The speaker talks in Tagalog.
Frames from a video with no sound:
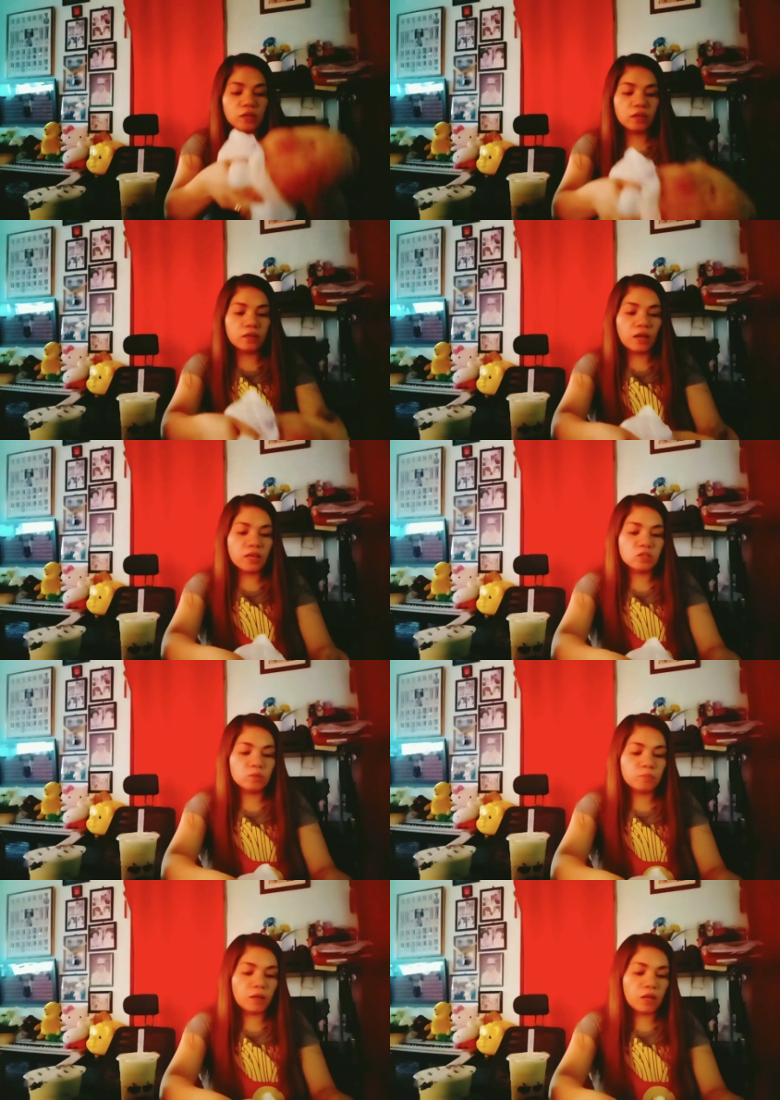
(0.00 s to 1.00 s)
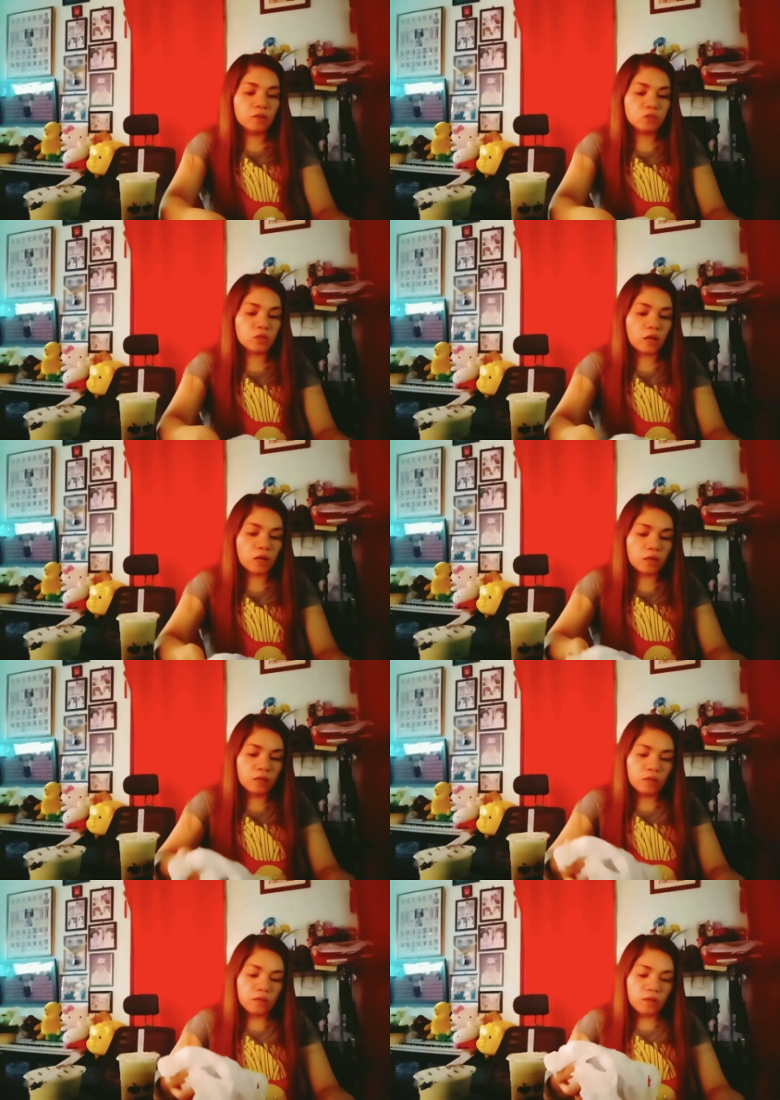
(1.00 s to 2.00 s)
guys. Yung may ano siya.
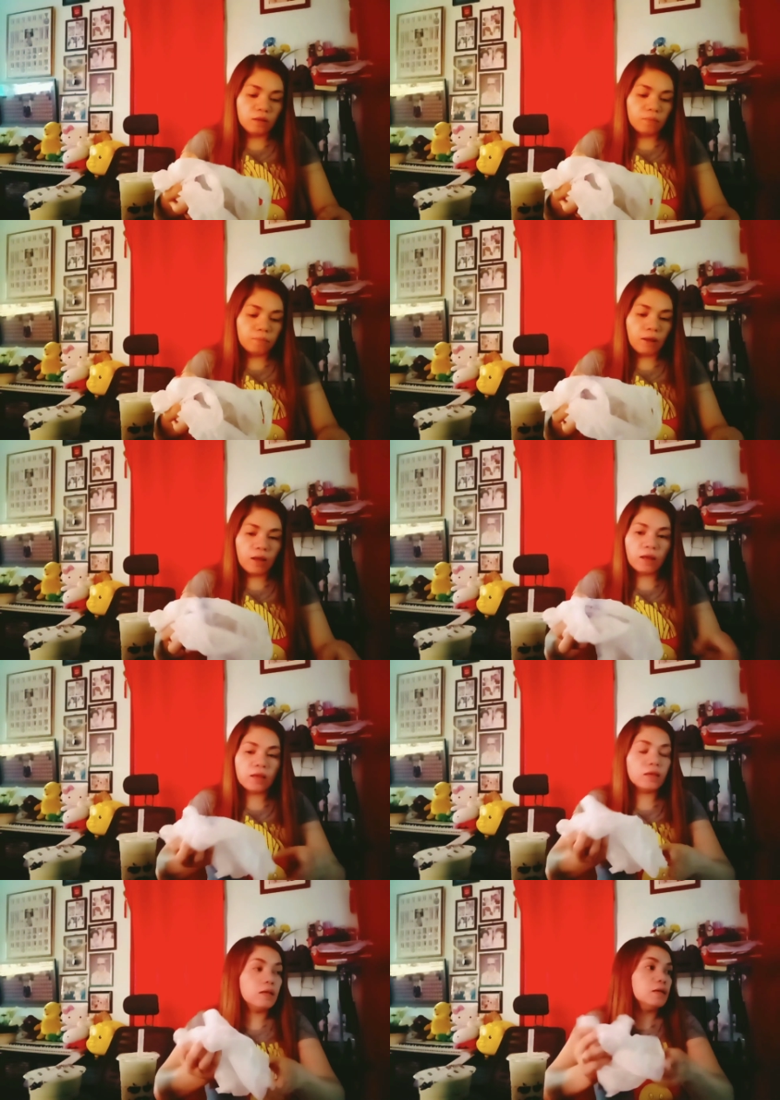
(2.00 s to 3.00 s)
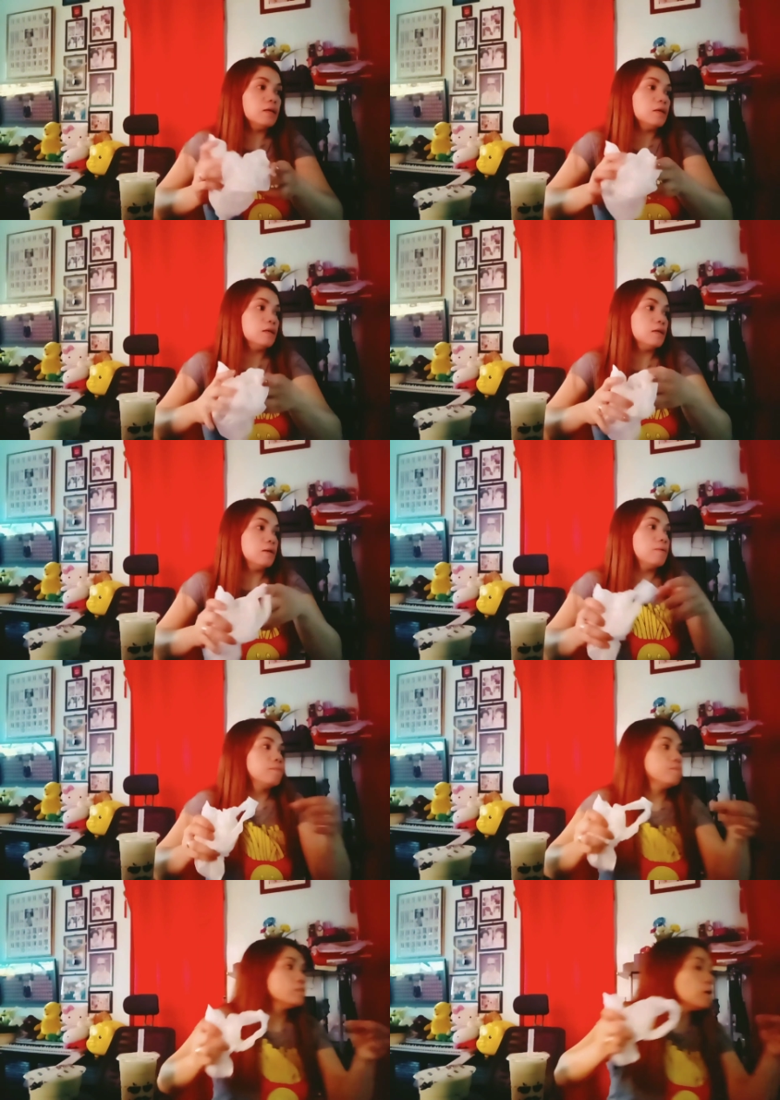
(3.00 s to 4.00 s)
May, tawag